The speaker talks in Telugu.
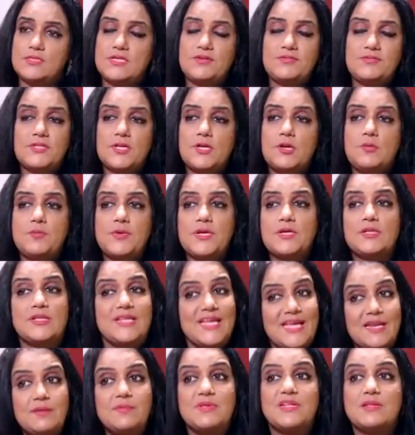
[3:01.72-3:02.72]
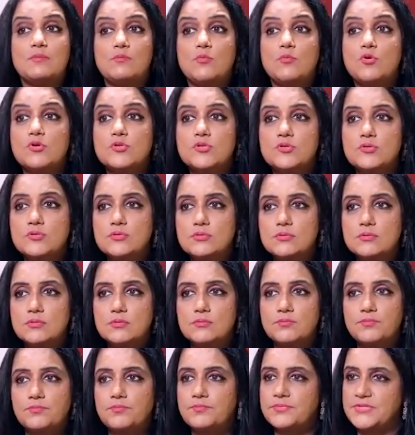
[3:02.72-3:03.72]
జీవితంలో మీకు దేని మీద మోజు
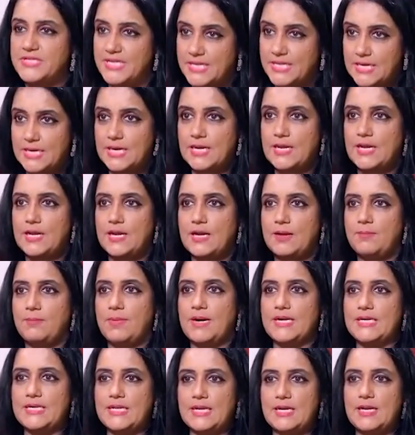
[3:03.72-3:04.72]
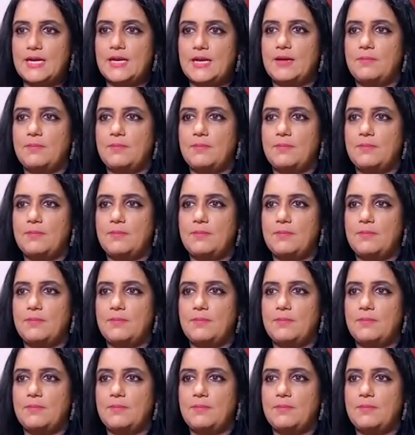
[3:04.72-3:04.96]
చీరల బట్టల